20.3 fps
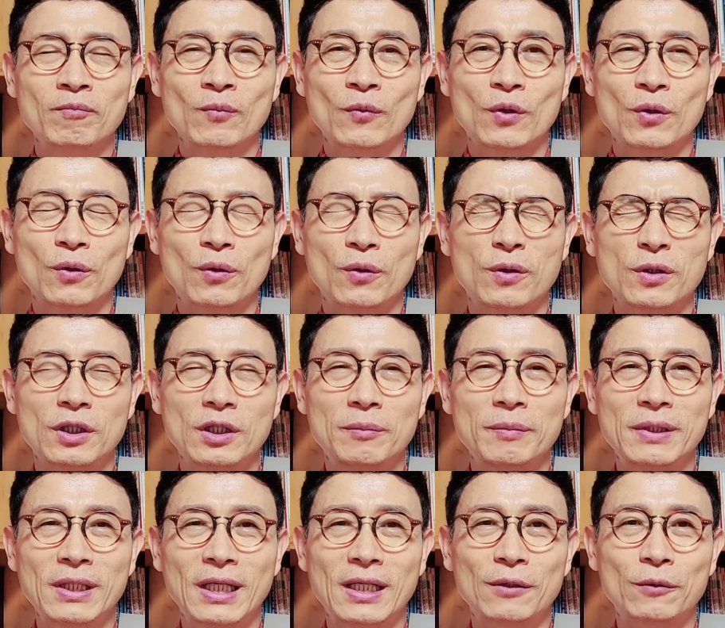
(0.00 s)
또
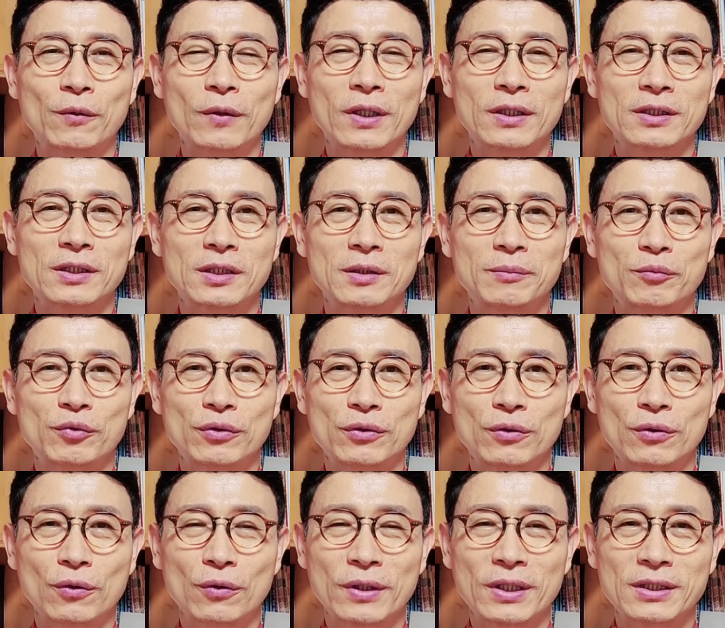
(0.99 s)
이미 알고 계시는
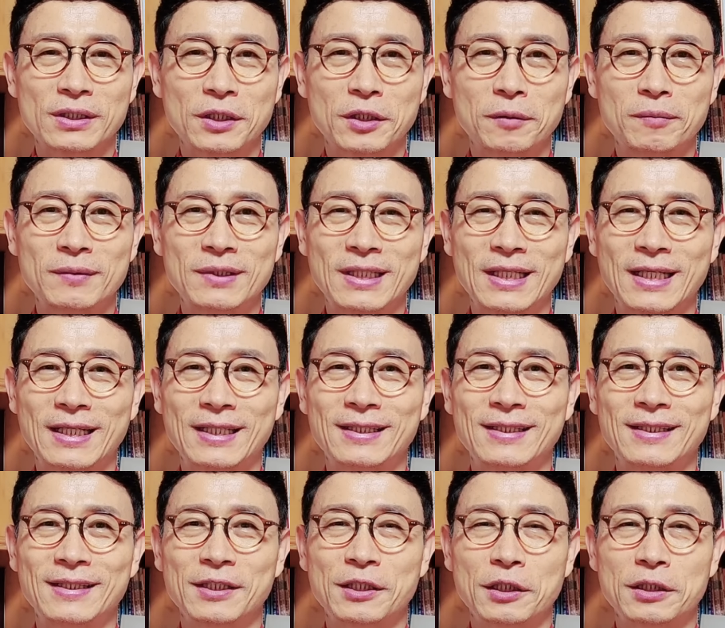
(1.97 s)
분들도 계실 겁니다.
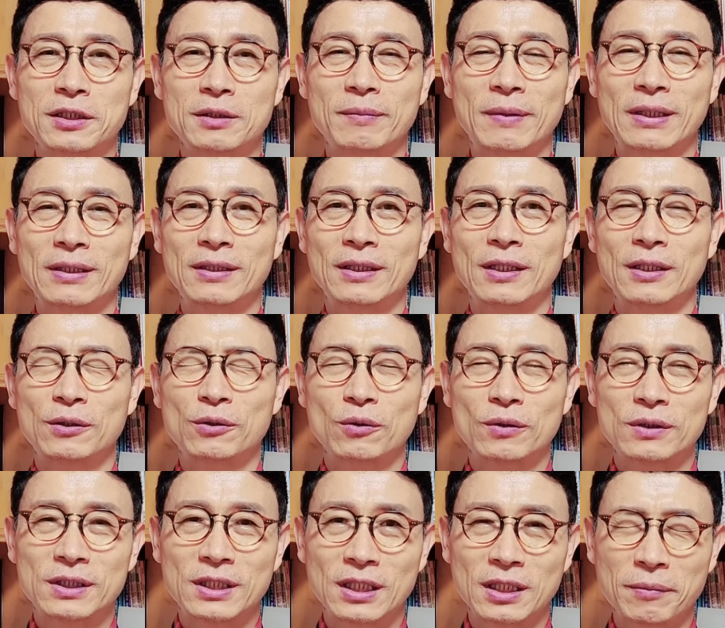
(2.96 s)
그렇지만 또
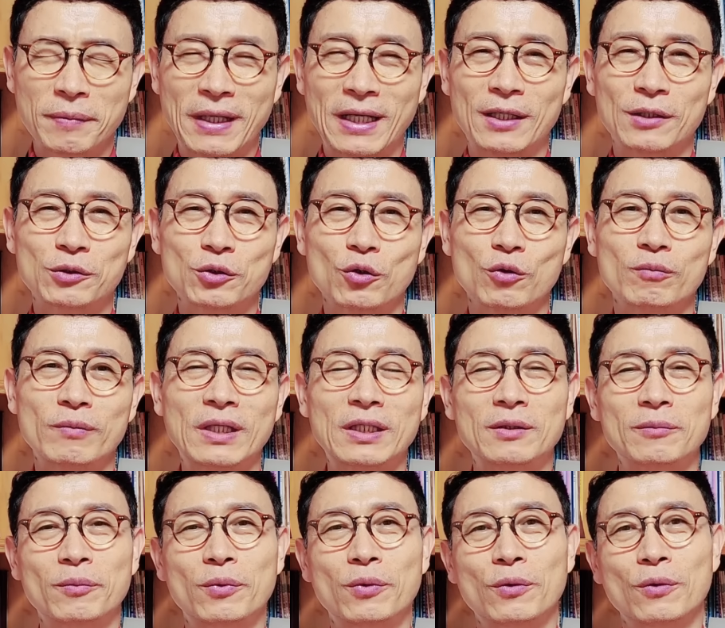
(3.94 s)
제
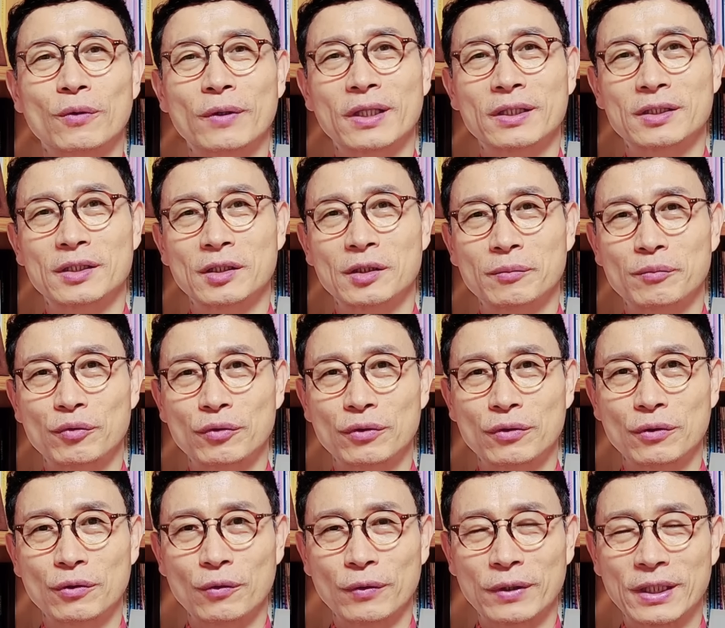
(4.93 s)
방송만 보고 계시는
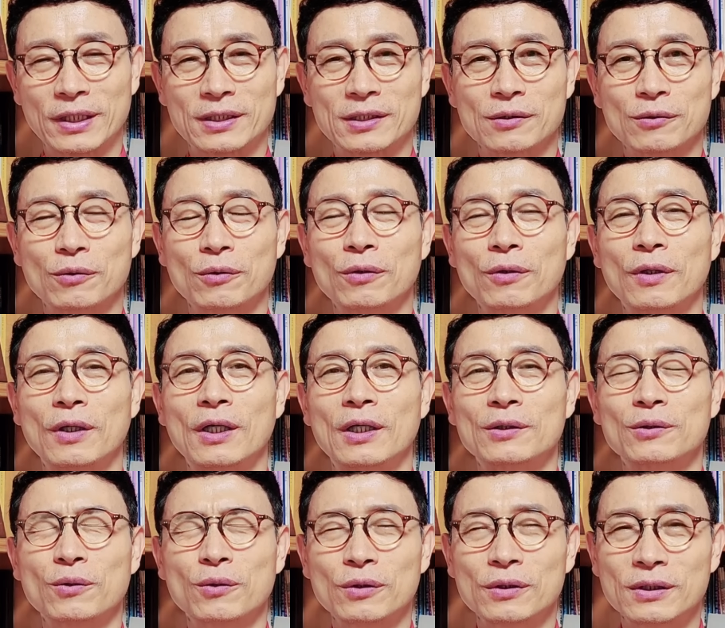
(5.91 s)
분들도 계시고
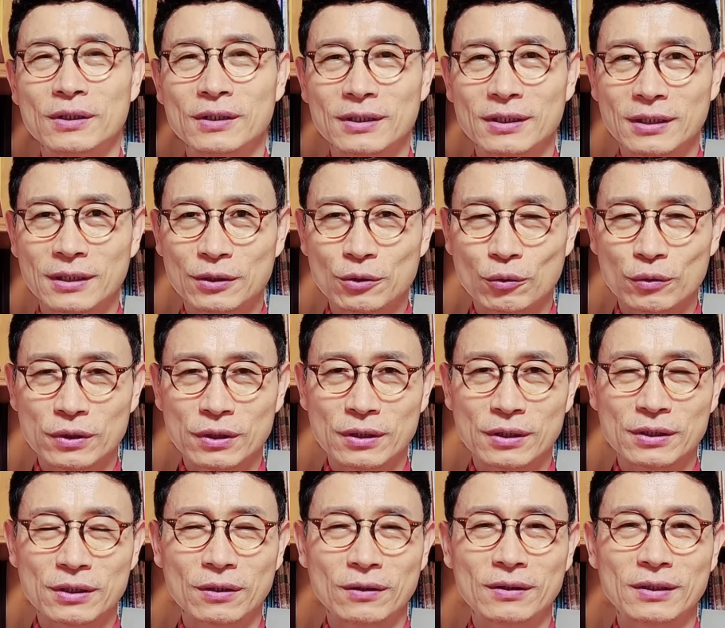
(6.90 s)
또는 이 소식을
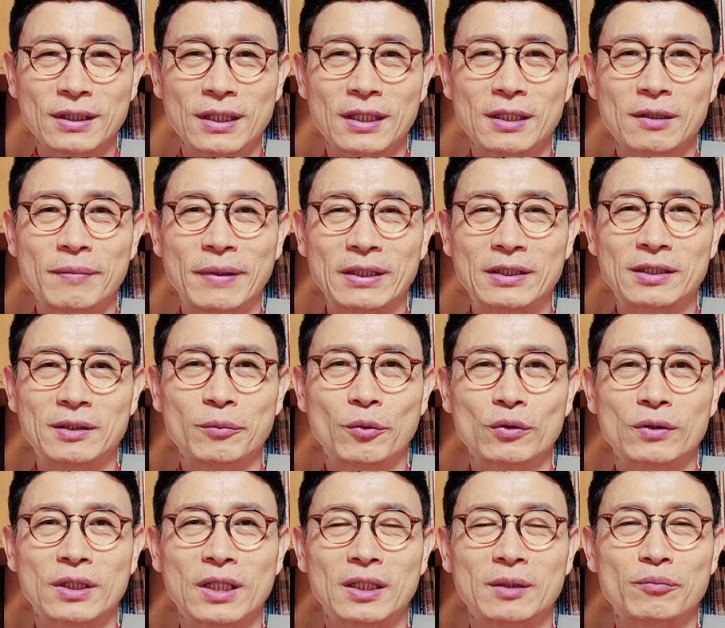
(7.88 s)
전달받지
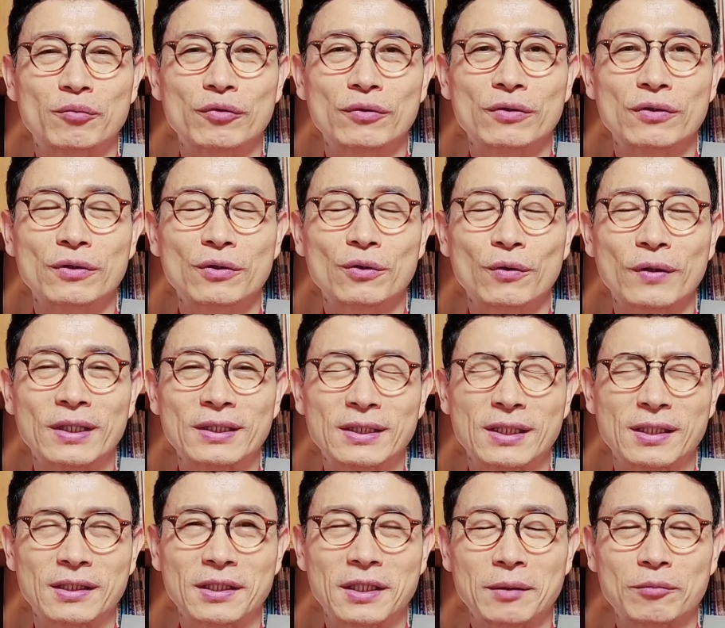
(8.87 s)
못한 분들도
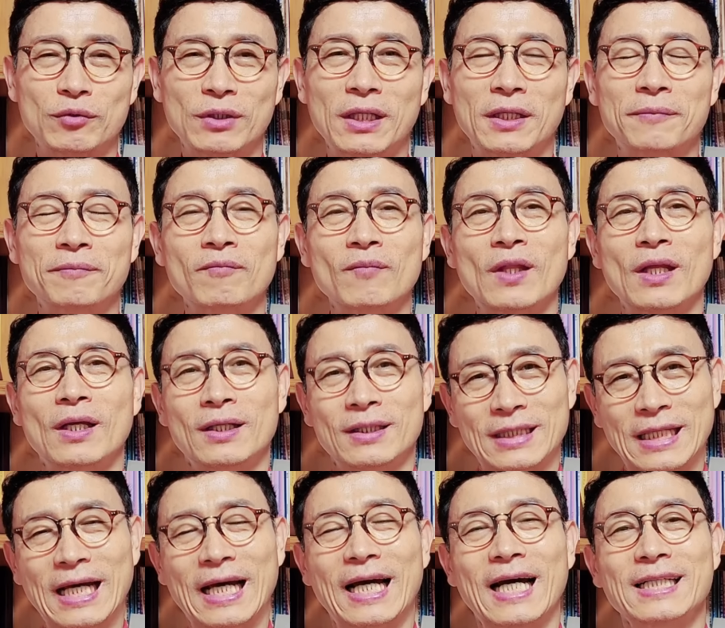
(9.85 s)
계시기 때문에
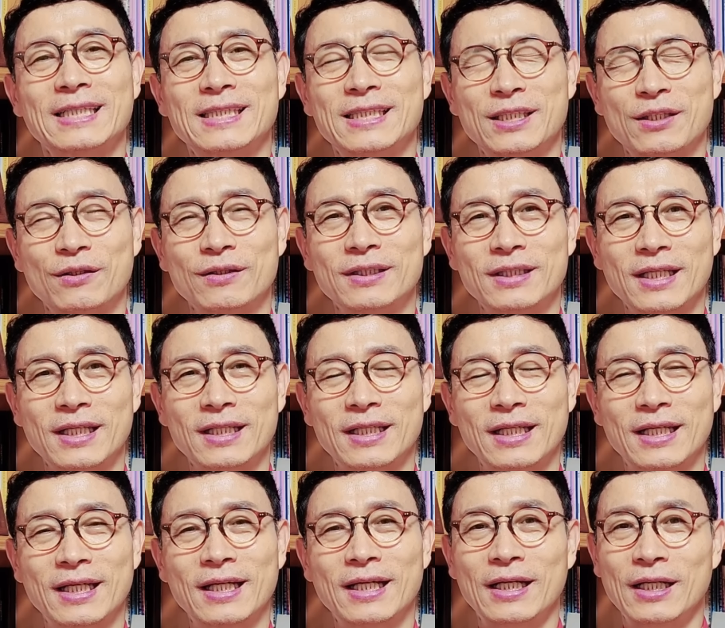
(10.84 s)
다 같이 이런
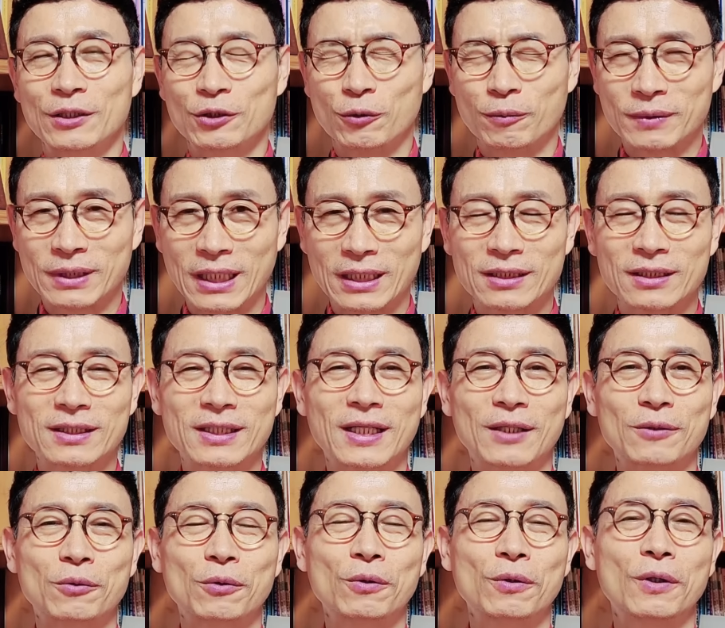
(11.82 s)
때에 좀
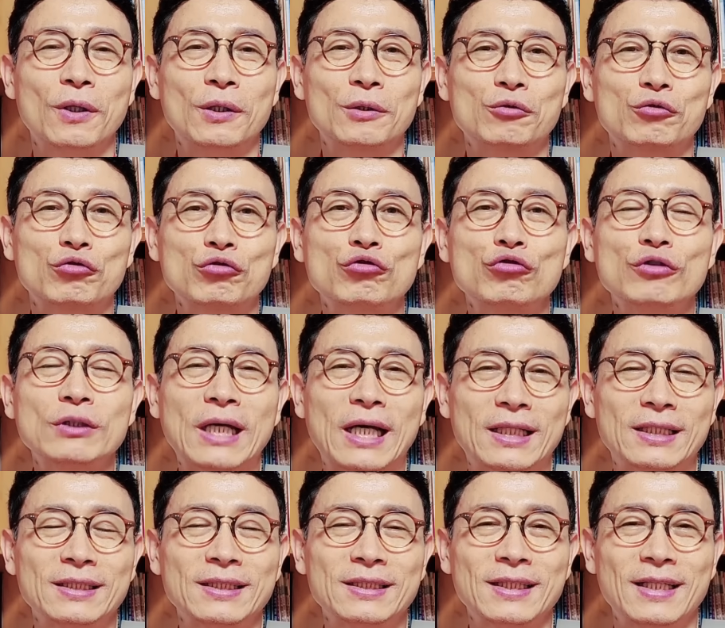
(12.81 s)
따뜻하고
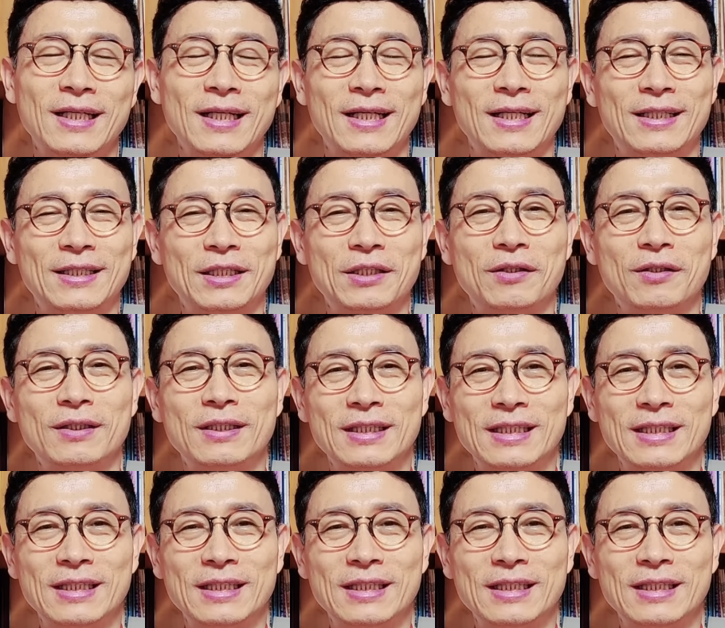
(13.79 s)
훈훈한 아, 이런